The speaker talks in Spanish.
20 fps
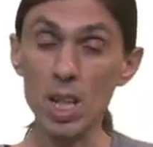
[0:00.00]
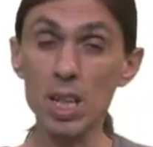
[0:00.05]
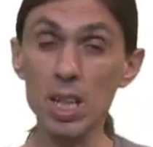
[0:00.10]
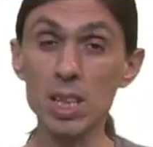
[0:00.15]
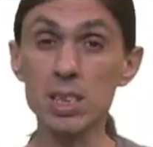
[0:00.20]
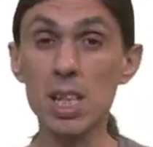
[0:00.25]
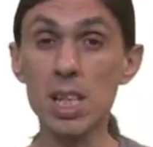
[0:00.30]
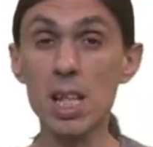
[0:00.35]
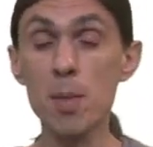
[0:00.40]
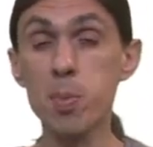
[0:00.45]

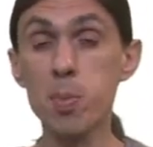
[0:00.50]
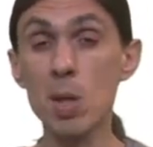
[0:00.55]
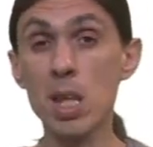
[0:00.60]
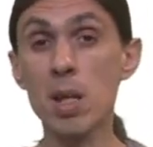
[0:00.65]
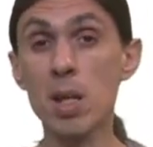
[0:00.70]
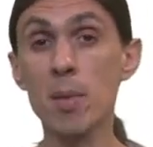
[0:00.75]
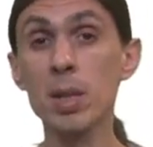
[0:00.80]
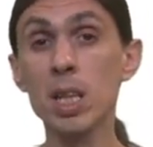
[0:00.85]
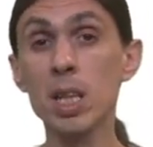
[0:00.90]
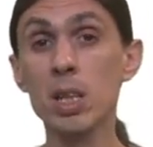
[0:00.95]
Este
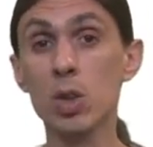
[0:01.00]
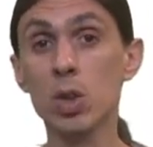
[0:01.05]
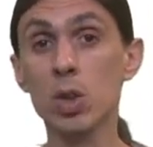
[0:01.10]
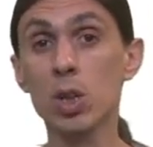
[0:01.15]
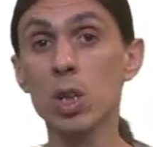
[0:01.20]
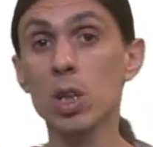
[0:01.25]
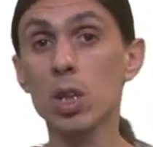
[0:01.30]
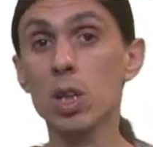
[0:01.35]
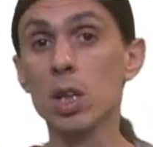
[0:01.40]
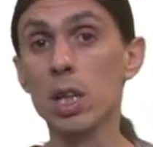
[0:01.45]
desplazamiento
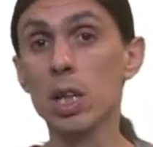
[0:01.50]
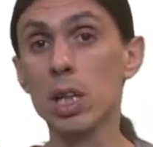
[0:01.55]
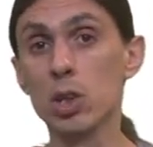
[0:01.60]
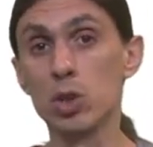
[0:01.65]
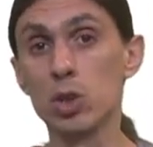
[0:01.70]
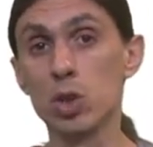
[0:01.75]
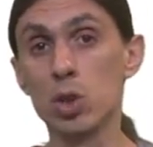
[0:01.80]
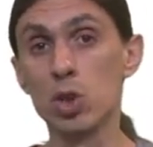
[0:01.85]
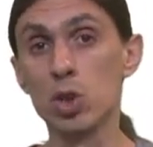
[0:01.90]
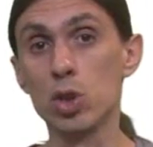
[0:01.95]
que
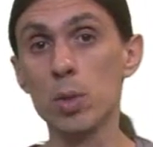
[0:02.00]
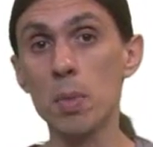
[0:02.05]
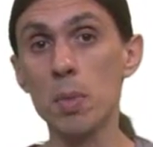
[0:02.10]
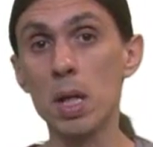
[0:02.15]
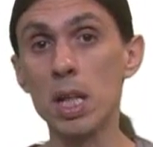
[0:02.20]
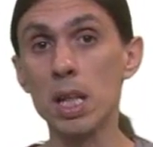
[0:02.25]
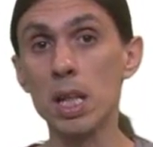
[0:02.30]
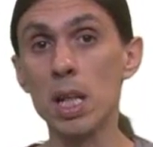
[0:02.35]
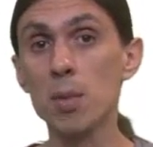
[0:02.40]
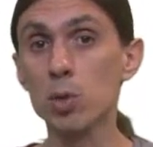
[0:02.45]
nosotros
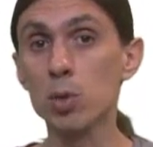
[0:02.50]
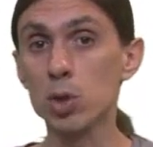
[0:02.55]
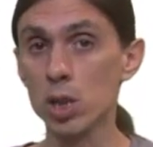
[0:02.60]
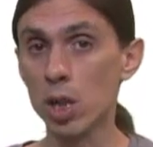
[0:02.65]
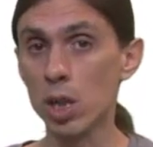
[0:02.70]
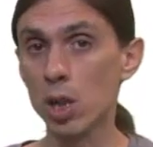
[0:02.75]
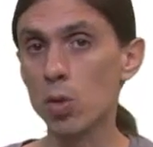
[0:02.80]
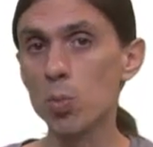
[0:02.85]
imaginamos y que